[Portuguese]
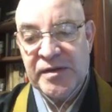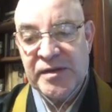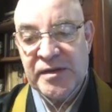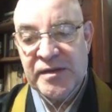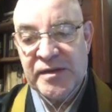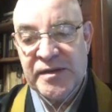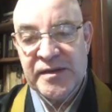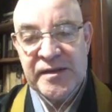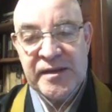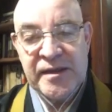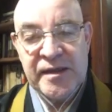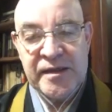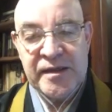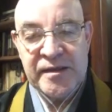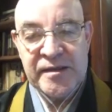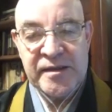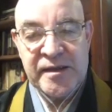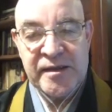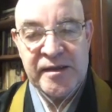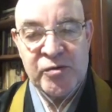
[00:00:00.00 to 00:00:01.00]
de dizer
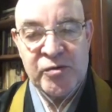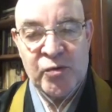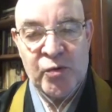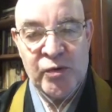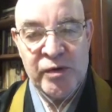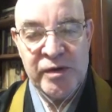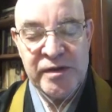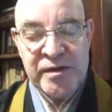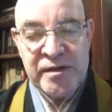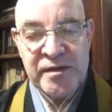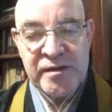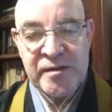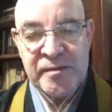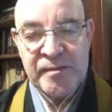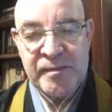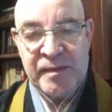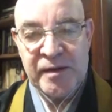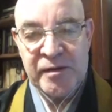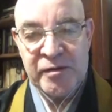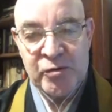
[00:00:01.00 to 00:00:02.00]
estas coisas
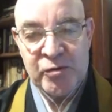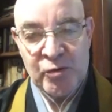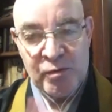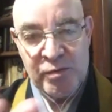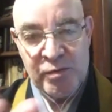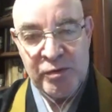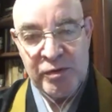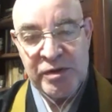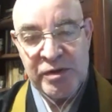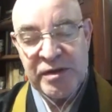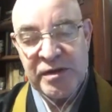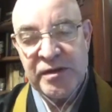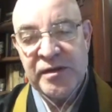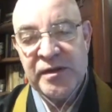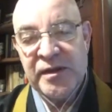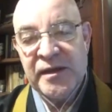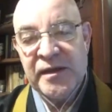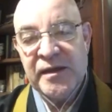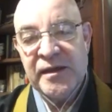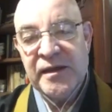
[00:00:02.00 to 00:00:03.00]
para Subuti,
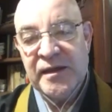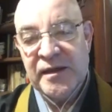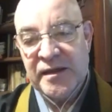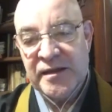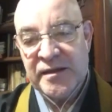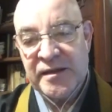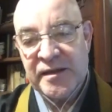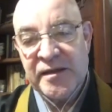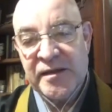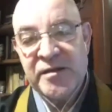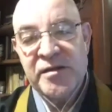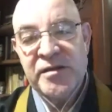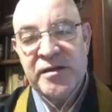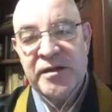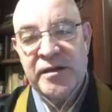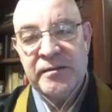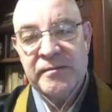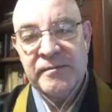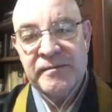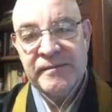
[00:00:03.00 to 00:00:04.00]
ele as
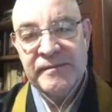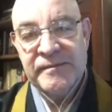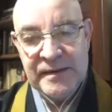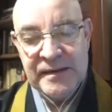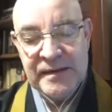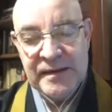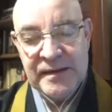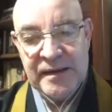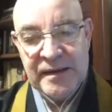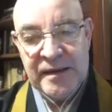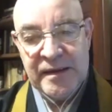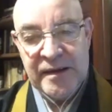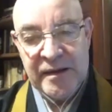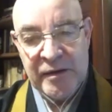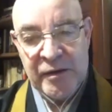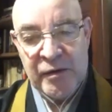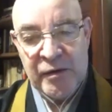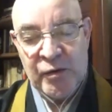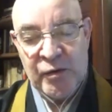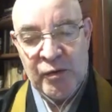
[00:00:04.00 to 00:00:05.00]
retira.
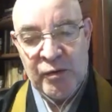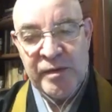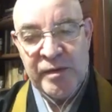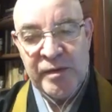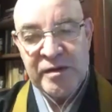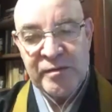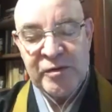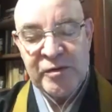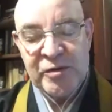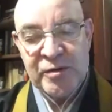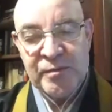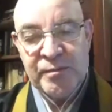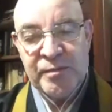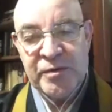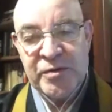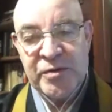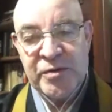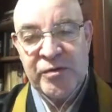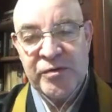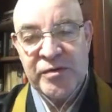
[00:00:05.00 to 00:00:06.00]
É o mesmo tipo
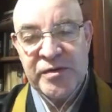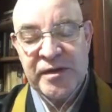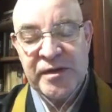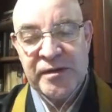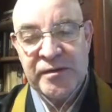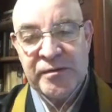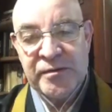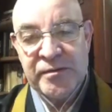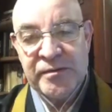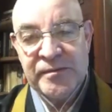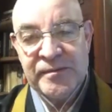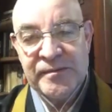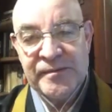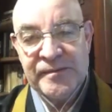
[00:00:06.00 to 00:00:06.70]
de conceito.